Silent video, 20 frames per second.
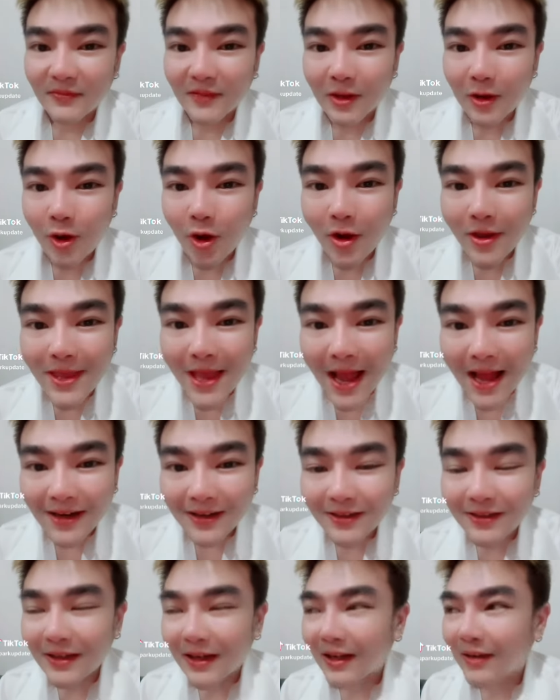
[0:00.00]
ขออย่างห
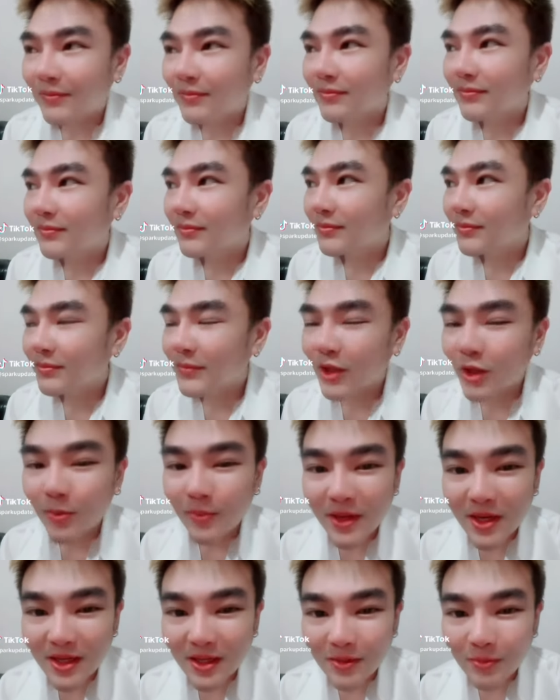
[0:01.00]
นึ่งนะครับ ไม่ต้องไป
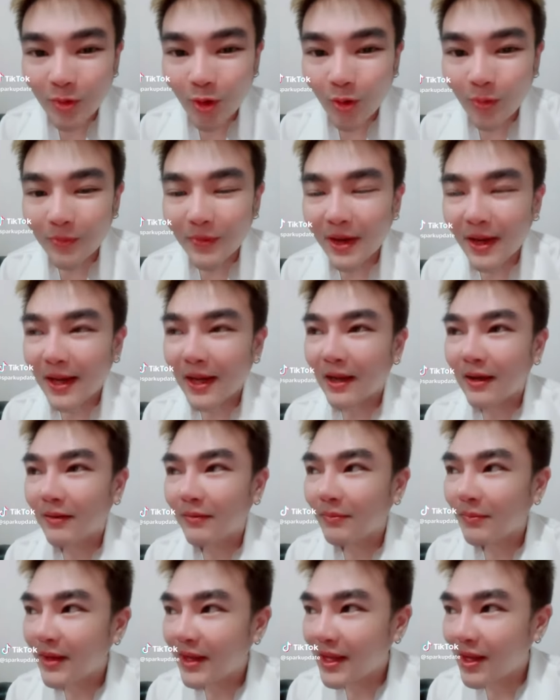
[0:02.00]
ดึงผมเนี่ย
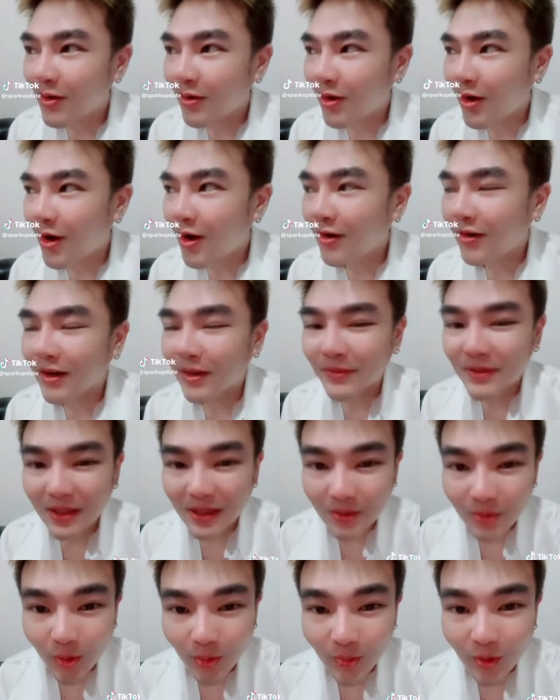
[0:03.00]
ไปเกี่ยวข้องกับสิ่ง
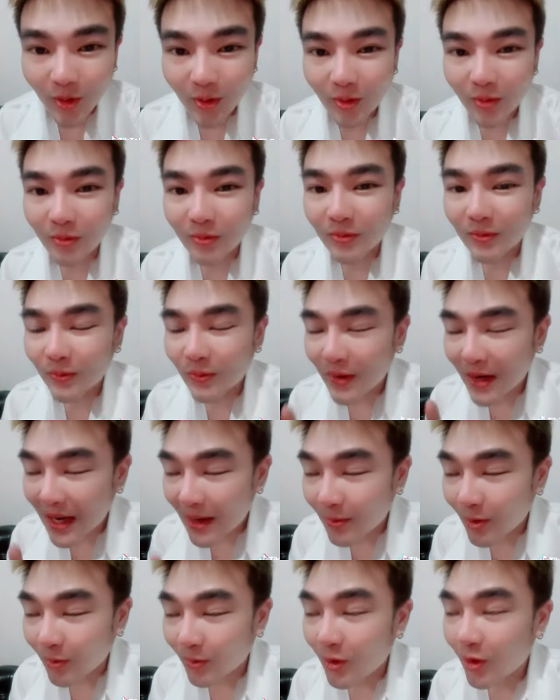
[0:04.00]
ที่ผมลงเวลา
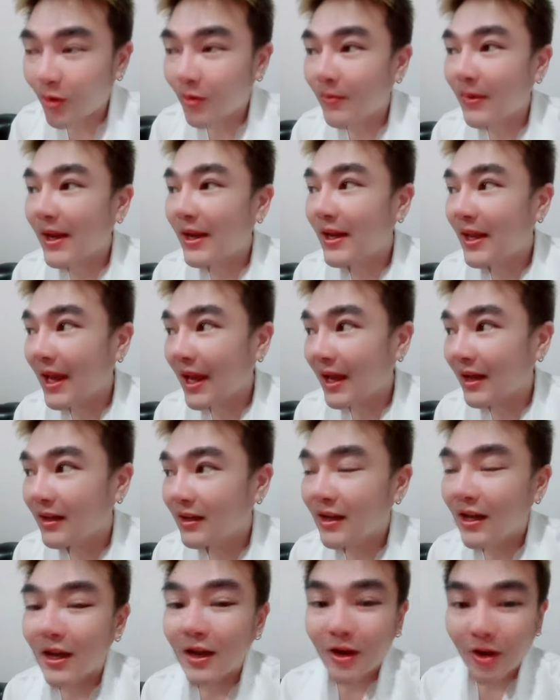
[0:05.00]
ผมลงไปเนี่ย
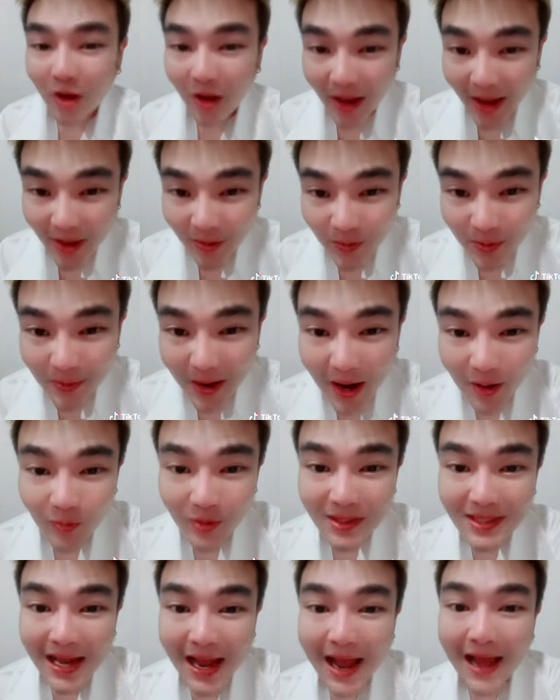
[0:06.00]
ก็ให้วิพากษ์วิ
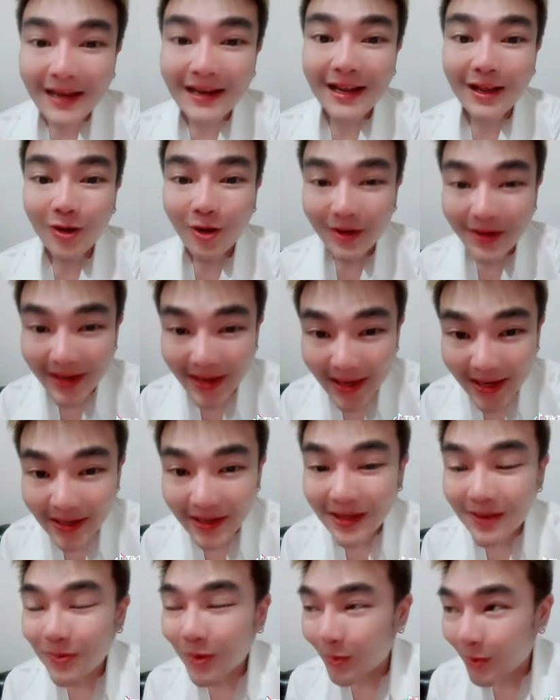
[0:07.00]
จารณ์ในคอนเทนต์
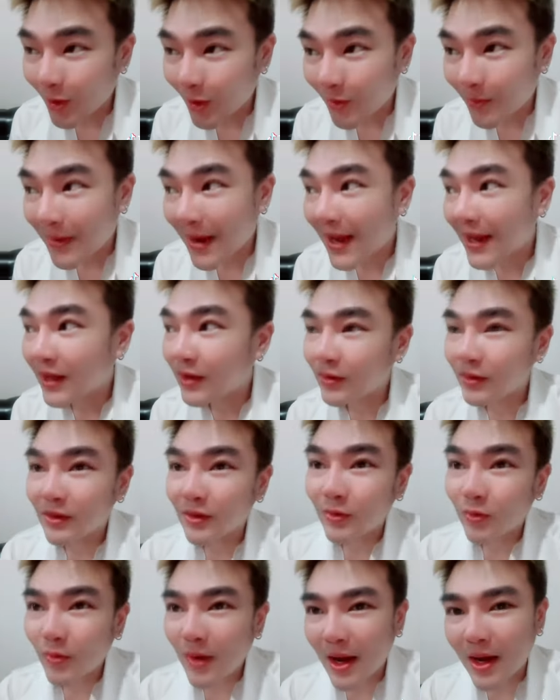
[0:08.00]
ที่ผมลงไป
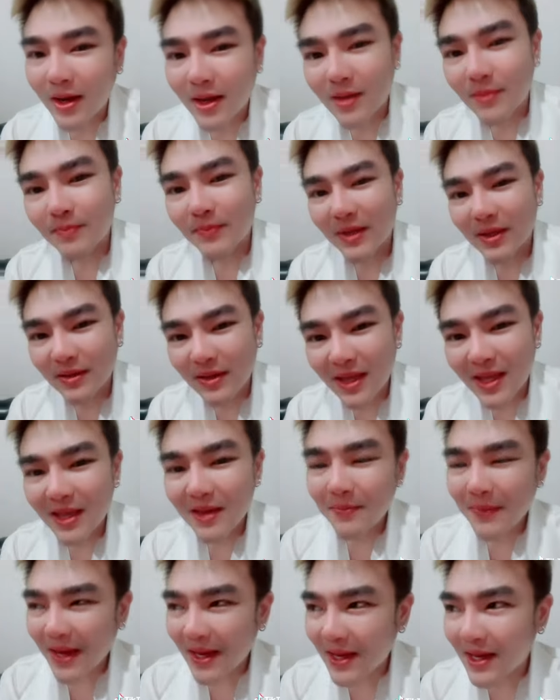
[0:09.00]
ว่า เอ้ย มันดี
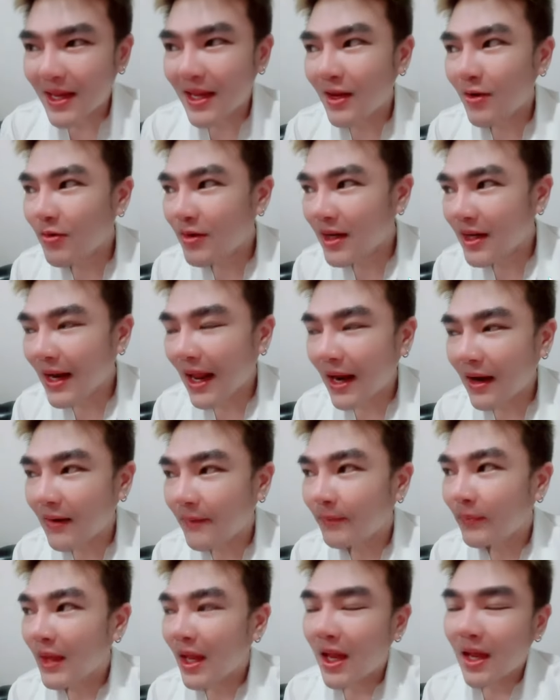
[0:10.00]
ไม่ดีนู่นนี่นั่น
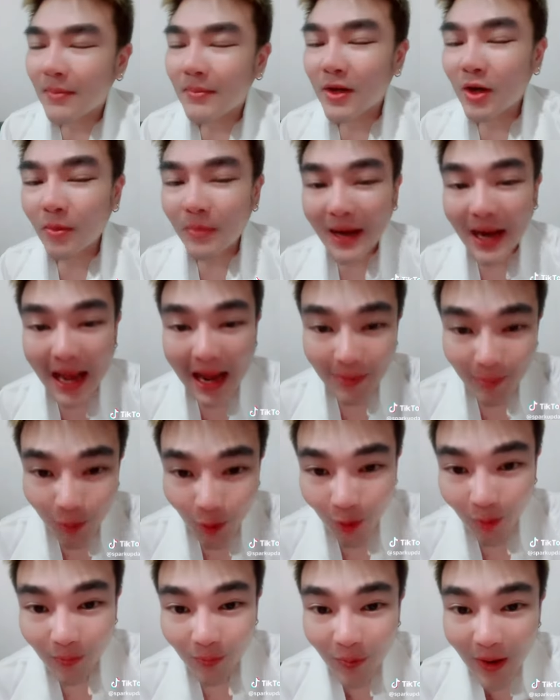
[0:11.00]
ไม่ต้องมาถามผ
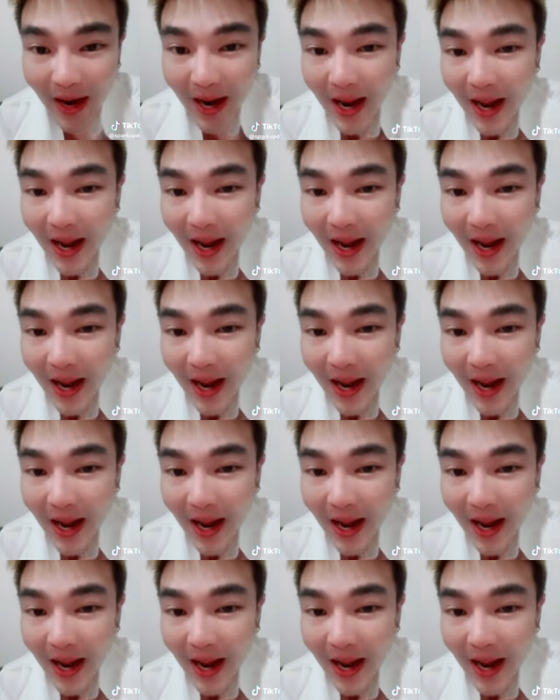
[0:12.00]
มว่า